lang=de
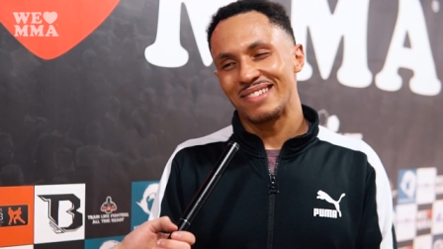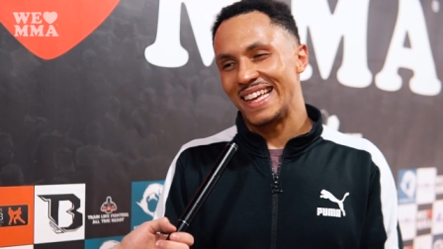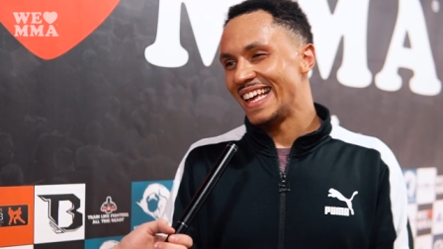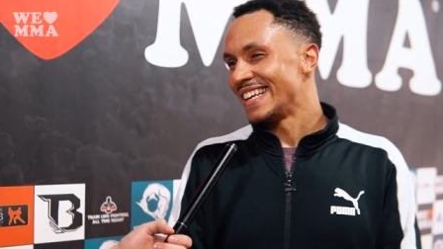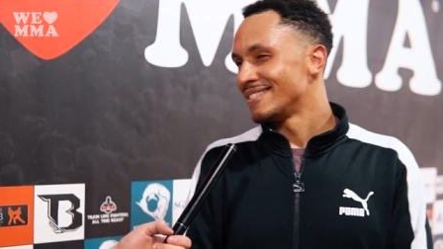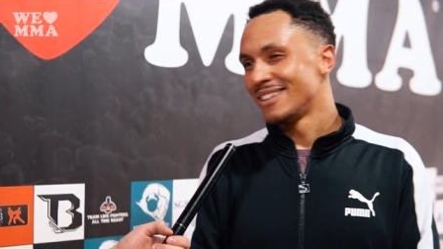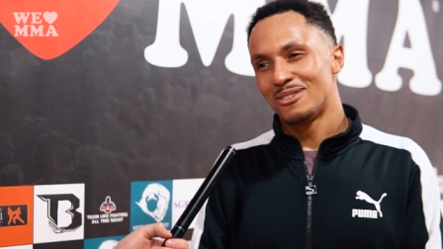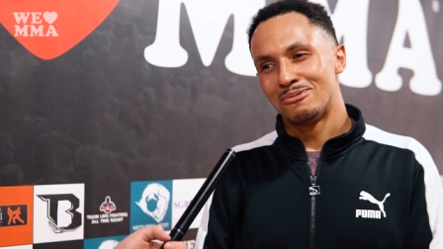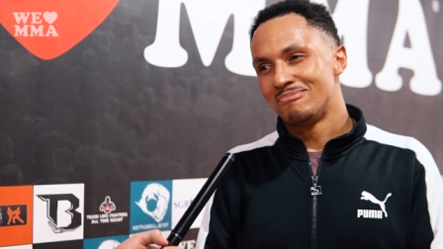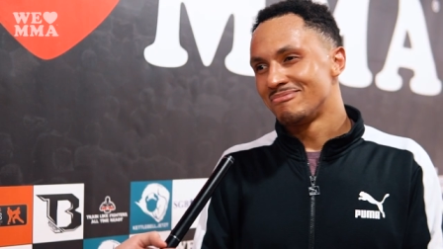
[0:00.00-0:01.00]

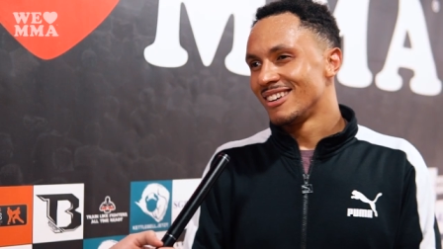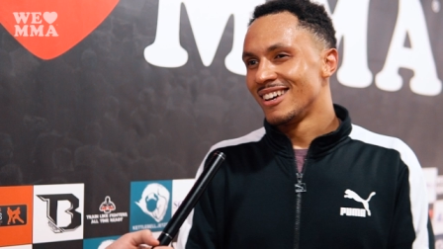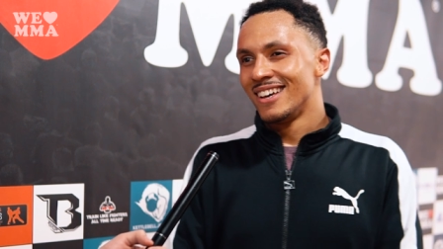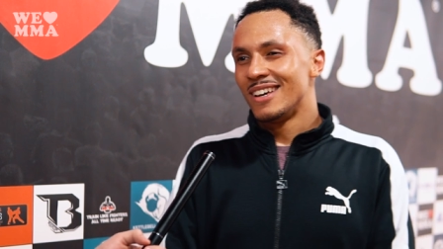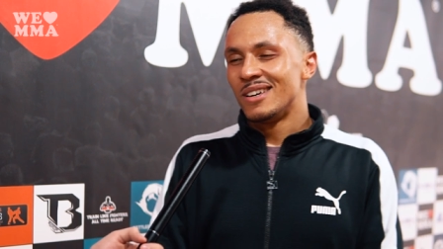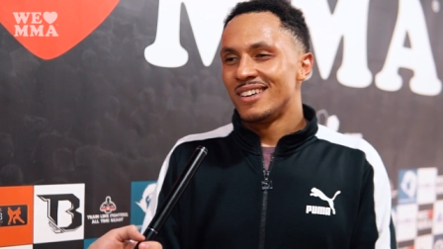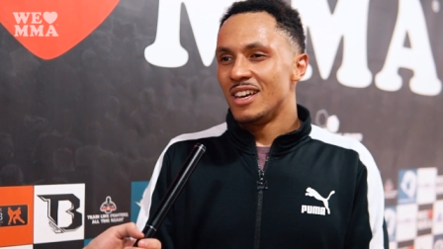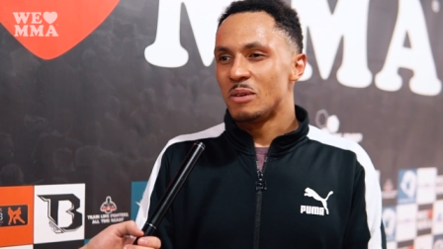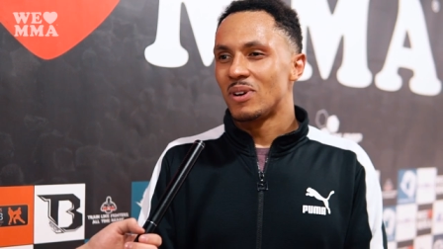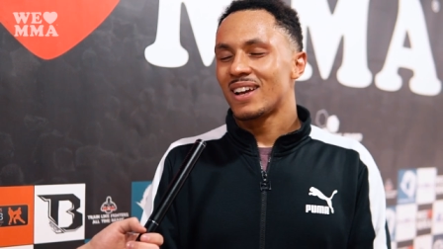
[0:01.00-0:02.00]
ey,
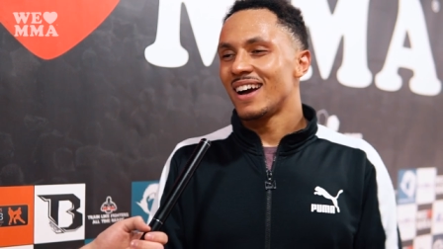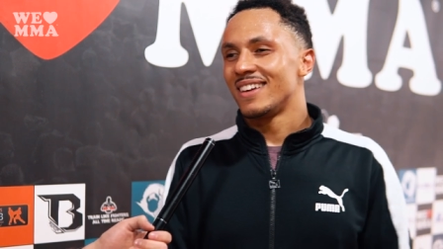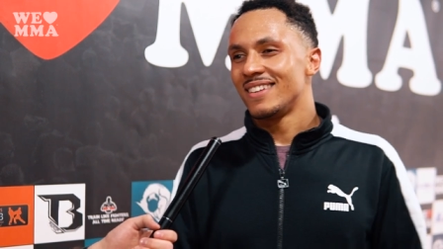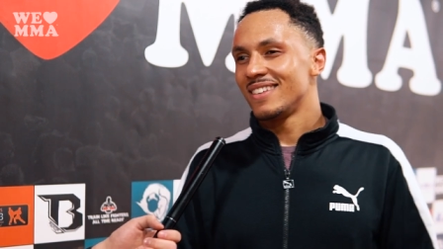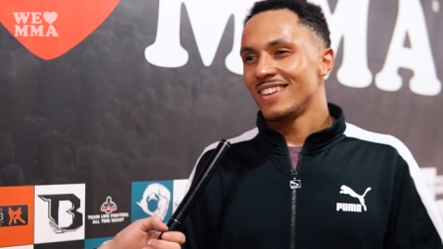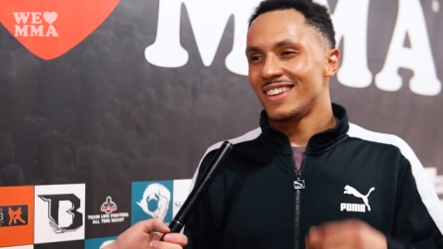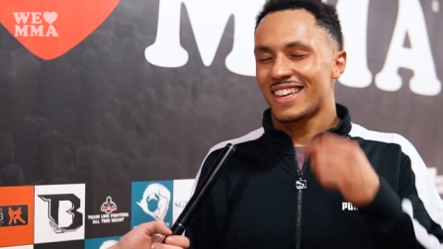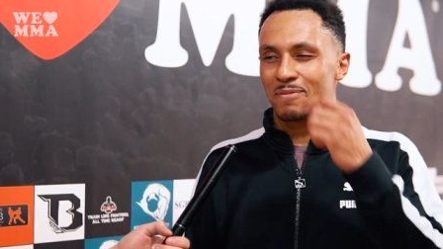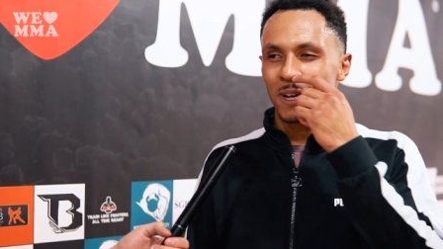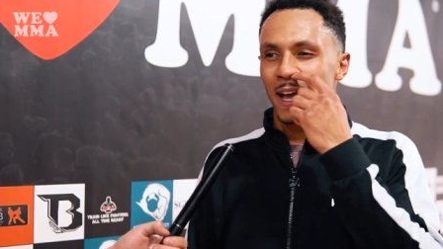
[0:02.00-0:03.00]
ich bin kein, ich
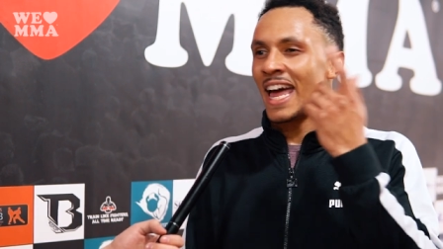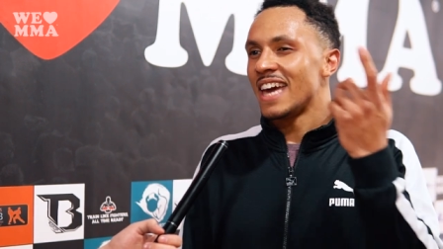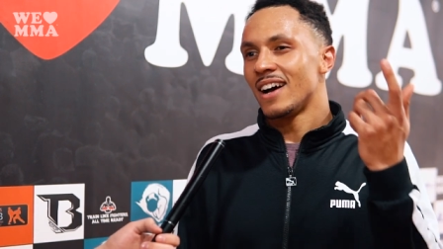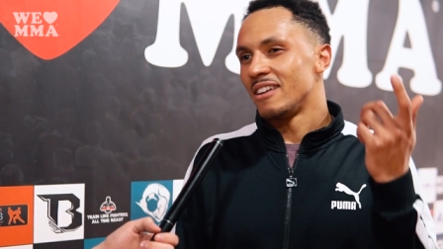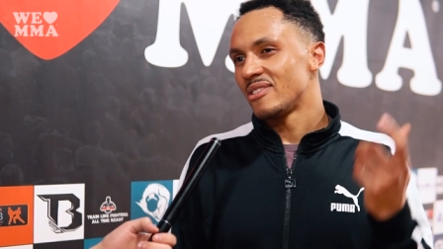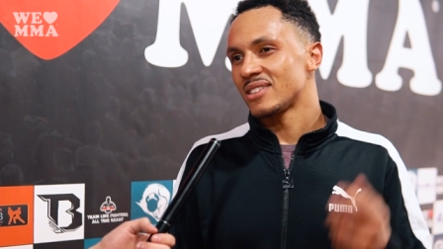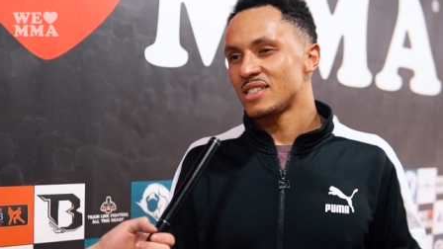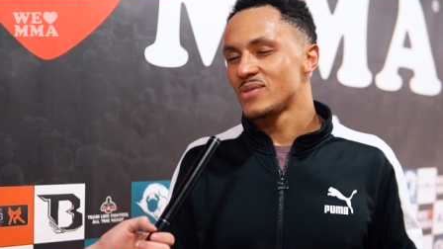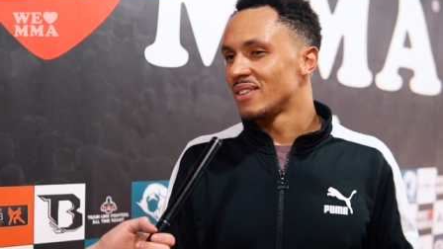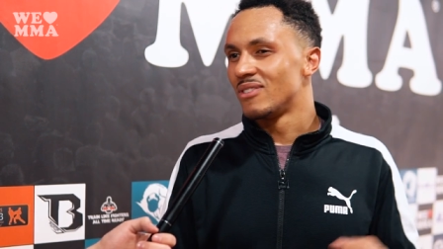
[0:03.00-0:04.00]
bin kein Hater einfach,
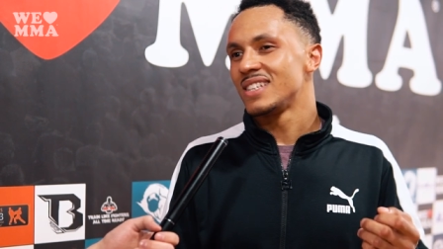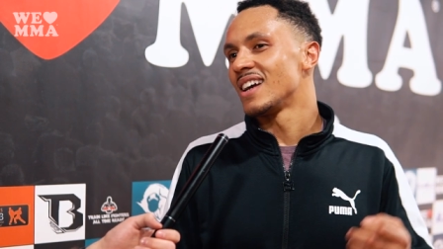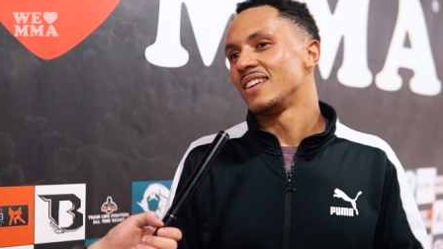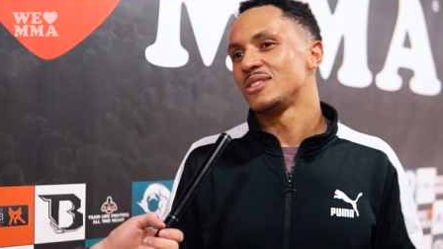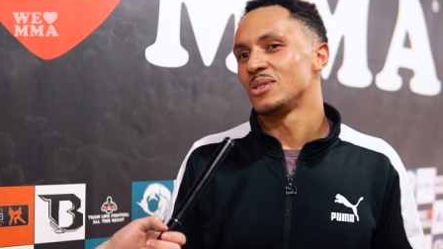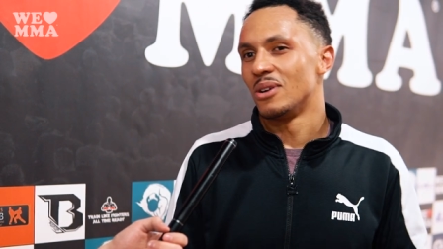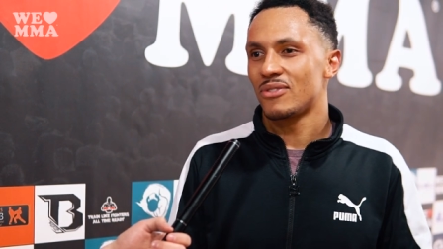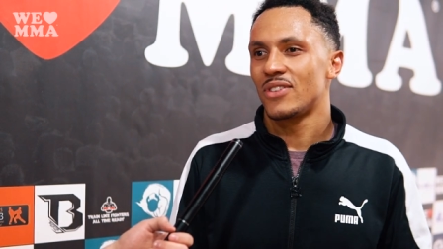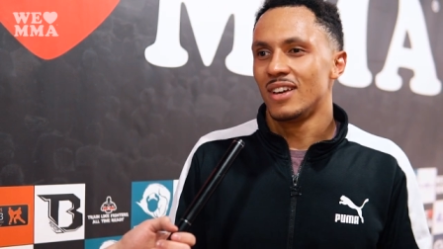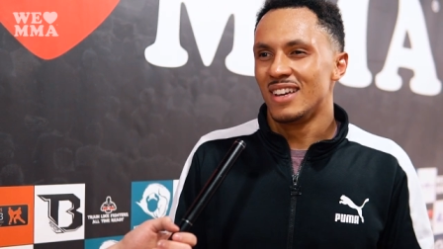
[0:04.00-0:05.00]
deswegen will ich gar nicht so
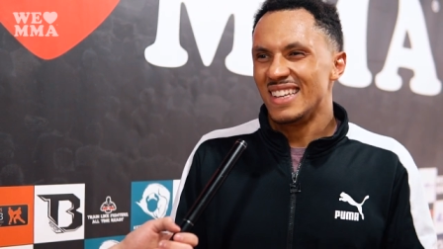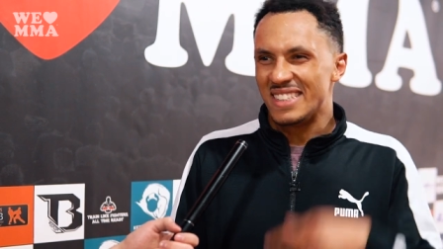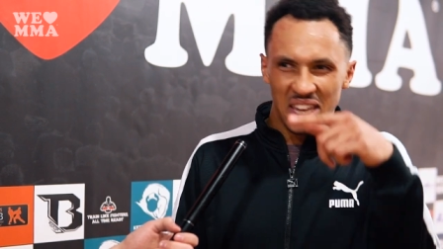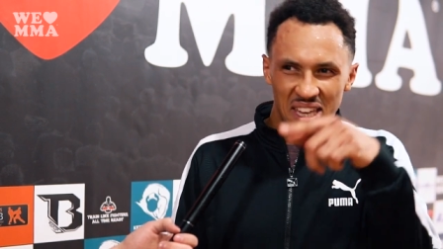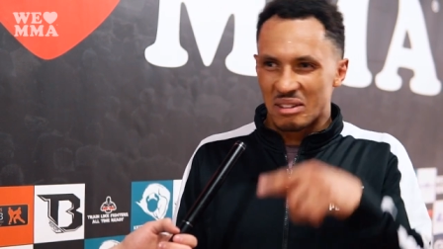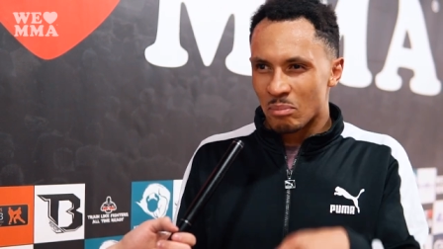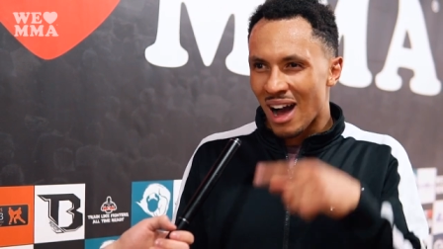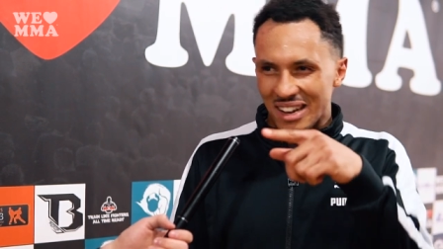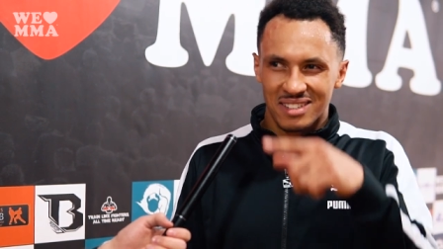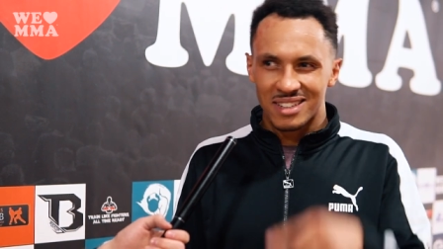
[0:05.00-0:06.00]
auf den
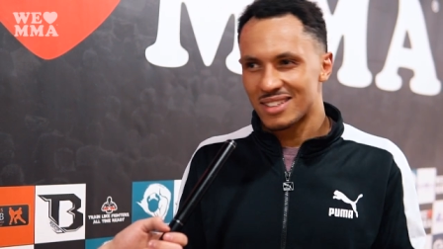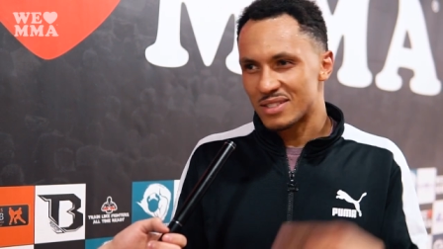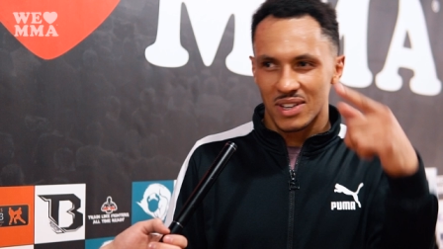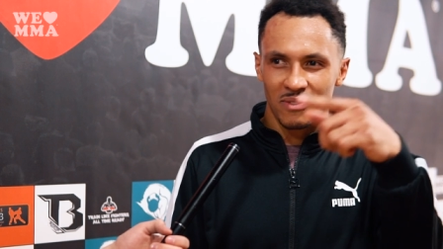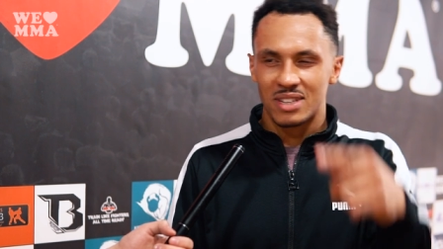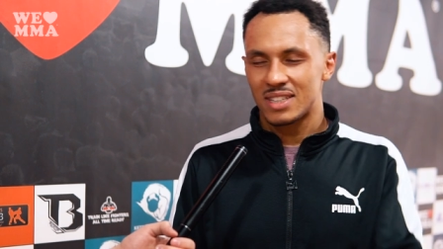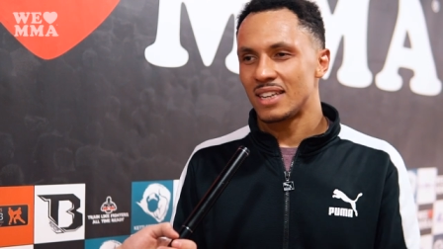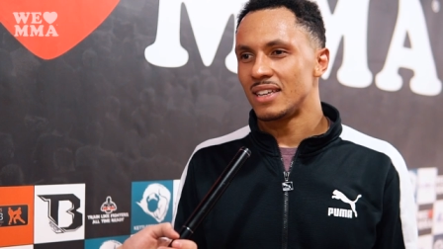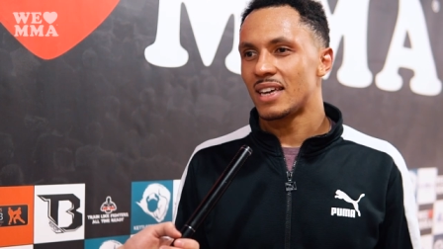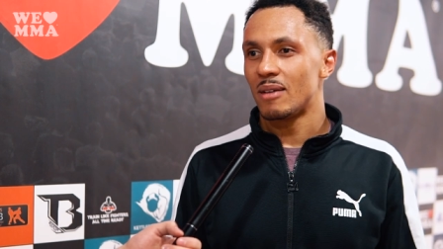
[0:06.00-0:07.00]
mag ich nicht, deswegen will ich
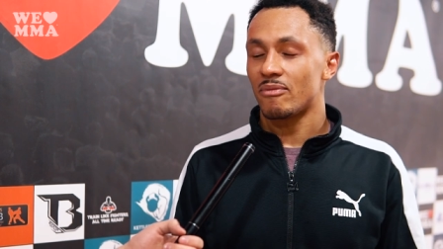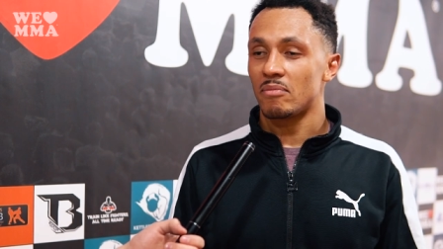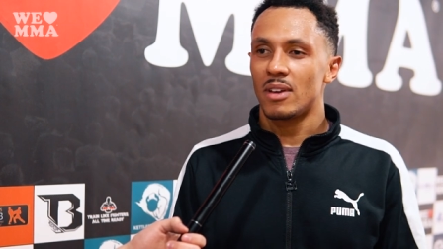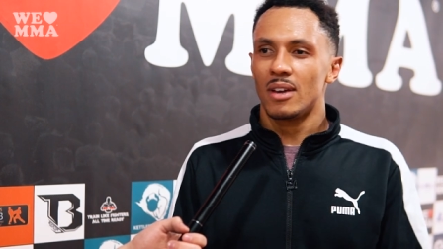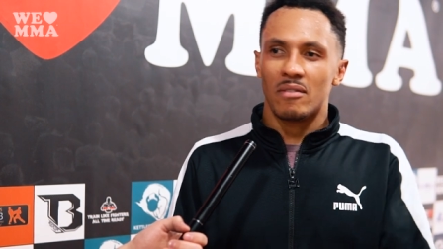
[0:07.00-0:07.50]
gegen ihn kämpfen.